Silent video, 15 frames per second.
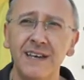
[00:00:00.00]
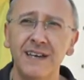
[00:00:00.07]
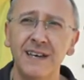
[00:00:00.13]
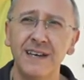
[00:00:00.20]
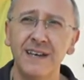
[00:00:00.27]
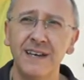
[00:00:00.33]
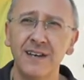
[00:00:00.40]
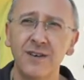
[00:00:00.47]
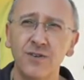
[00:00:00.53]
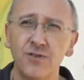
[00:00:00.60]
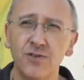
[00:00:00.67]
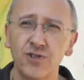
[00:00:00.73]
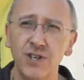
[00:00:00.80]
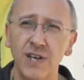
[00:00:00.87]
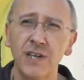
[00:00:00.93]
eh,
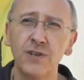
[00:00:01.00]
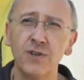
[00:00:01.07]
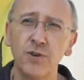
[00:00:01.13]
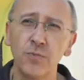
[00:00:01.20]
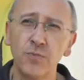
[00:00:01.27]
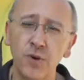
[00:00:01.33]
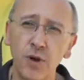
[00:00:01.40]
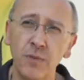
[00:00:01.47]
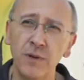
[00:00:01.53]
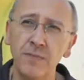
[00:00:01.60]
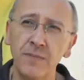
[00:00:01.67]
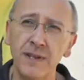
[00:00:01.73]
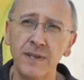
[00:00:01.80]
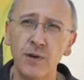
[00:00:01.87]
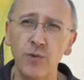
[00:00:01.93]
conoscendo
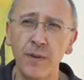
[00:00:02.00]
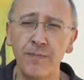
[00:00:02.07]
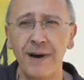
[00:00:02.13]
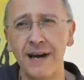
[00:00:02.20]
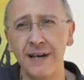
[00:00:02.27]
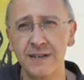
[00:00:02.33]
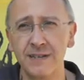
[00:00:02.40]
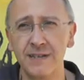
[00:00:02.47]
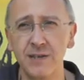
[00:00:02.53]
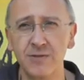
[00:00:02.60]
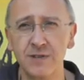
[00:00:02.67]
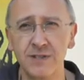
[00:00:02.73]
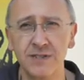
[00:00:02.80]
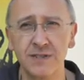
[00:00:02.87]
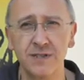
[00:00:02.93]
probabilmente una parte di
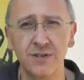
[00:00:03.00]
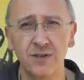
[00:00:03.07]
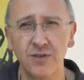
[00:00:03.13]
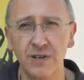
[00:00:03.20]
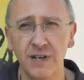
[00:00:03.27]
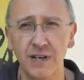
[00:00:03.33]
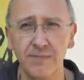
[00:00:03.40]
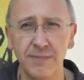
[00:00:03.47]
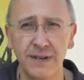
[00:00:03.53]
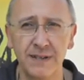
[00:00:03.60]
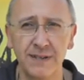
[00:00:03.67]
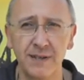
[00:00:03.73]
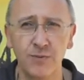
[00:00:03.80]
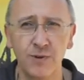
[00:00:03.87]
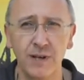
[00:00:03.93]
questa storia, la
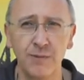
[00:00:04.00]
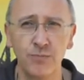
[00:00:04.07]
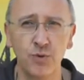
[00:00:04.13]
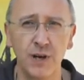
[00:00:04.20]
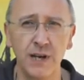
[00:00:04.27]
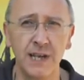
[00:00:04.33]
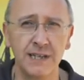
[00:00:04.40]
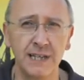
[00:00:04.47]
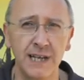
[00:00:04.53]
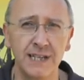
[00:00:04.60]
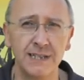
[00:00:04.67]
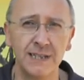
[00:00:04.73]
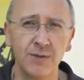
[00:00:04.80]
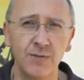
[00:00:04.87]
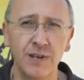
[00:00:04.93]
parte quella più
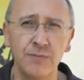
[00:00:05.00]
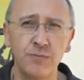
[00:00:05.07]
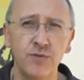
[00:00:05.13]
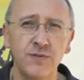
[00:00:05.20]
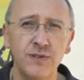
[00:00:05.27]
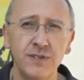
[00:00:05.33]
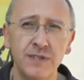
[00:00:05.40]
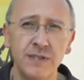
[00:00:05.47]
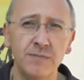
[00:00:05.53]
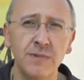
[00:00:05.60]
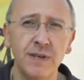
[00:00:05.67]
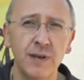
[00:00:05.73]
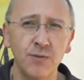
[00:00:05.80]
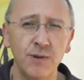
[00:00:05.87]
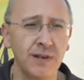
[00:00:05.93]
eclatante, quella più
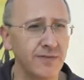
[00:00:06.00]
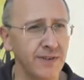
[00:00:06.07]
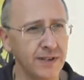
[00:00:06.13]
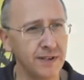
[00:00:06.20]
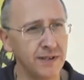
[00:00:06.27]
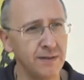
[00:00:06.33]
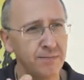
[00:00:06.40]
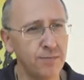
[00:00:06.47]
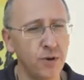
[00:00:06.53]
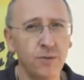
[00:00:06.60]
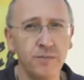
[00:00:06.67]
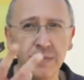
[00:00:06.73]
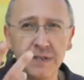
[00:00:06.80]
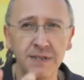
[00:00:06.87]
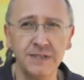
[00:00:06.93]
visibile, quella fatta di
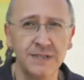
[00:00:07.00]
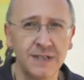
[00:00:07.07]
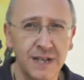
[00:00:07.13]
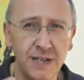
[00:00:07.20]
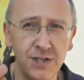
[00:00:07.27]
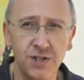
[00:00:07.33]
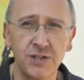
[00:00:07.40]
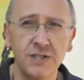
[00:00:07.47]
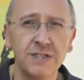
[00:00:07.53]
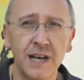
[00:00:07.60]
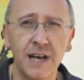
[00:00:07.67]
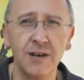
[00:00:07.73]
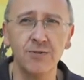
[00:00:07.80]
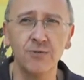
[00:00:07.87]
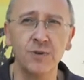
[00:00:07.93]
bombe, di stragi, di
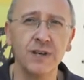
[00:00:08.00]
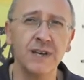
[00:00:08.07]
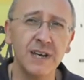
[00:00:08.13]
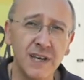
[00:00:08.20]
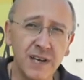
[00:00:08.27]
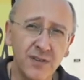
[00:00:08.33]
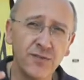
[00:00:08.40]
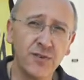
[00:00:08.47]
sangue